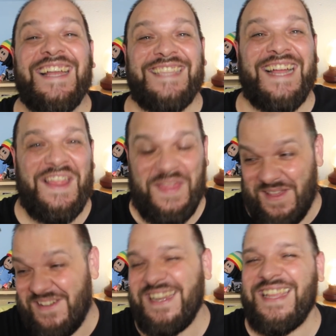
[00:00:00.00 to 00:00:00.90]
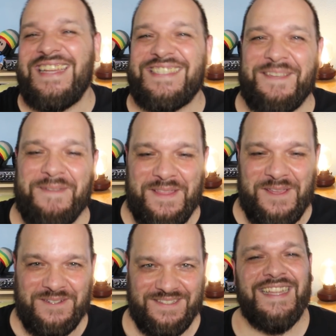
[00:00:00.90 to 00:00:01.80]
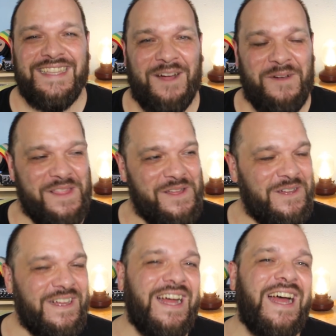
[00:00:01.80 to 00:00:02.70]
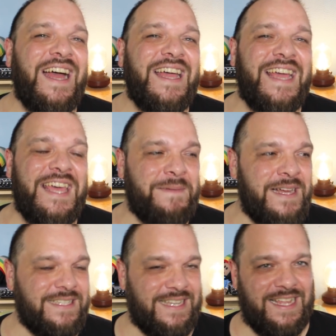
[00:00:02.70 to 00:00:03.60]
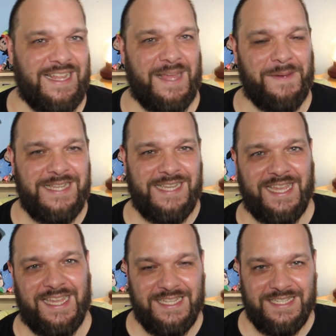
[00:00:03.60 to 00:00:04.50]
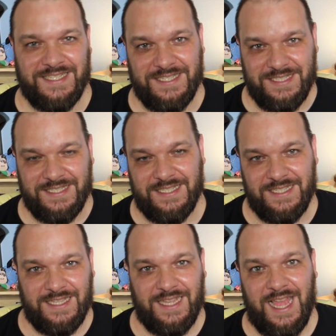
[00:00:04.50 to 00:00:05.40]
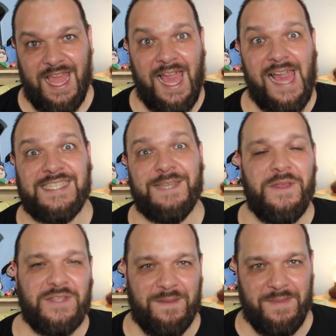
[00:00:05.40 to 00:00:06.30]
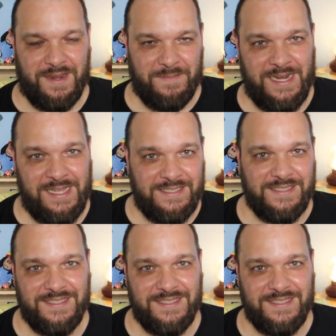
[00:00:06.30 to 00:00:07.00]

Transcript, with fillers: esta canción y este vídeo. ¿De acuerdo? Y además, que vayáis aquí. A este vídeo también, ¿vale?